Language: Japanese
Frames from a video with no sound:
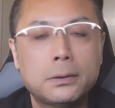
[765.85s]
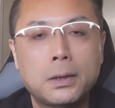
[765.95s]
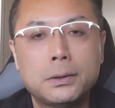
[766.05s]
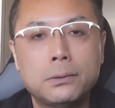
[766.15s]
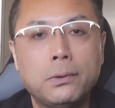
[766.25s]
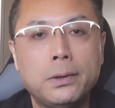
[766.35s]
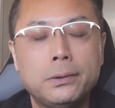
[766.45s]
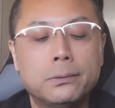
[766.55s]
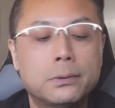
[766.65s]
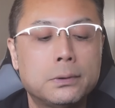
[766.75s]
最新の
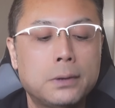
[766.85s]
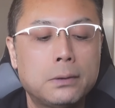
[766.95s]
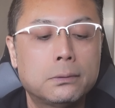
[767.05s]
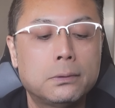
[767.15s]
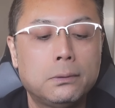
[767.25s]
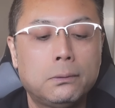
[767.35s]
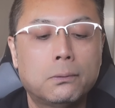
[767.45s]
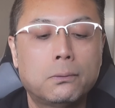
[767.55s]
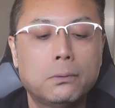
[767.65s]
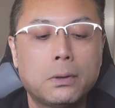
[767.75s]
エンジンを積んでるっていう
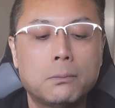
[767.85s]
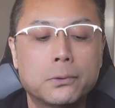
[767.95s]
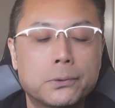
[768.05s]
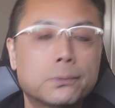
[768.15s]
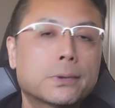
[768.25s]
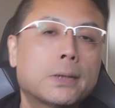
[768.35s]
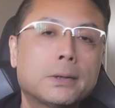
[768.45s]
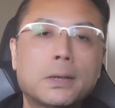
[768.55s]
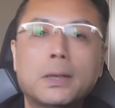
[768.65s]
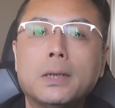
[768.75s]
ところではもう賞
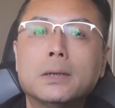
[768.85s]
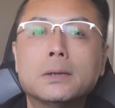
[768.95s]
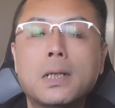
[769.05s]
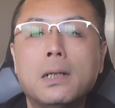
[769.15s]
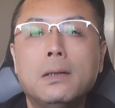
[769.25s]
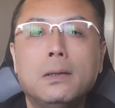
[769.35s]
賛しかないですね。